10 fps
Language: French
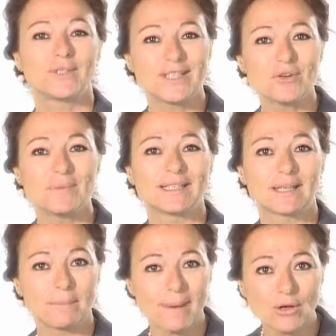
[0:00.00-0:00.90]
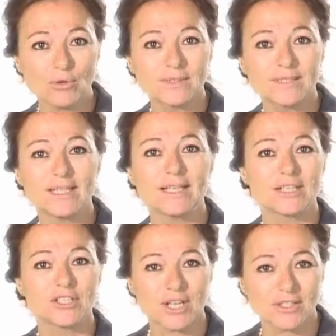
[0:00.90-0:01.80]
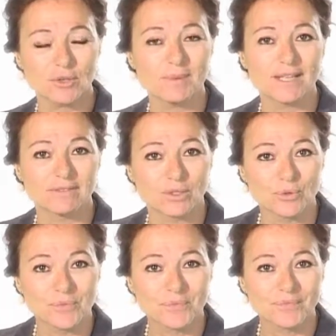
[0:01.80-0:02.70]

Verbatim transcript: kilomètres parcourt-il chaque semaine à vélo